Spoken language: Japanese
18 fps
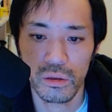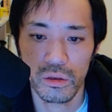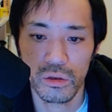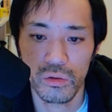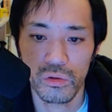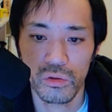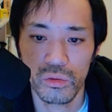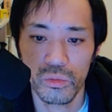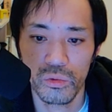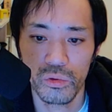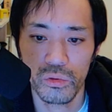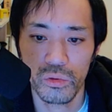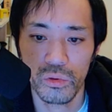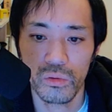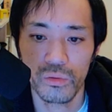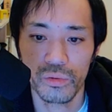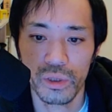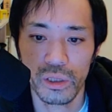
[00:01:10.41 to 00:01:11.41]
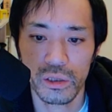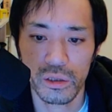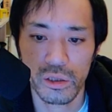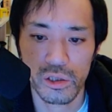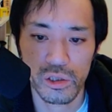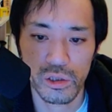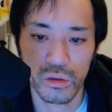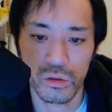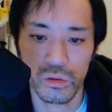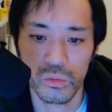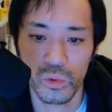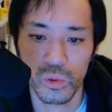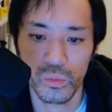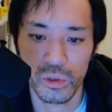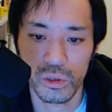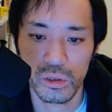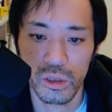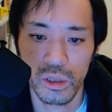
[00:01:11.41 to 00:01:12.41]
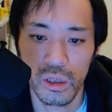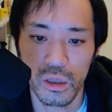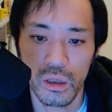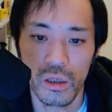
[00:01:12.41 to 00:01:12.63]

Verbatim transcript: 欲望の深さが違うと思います。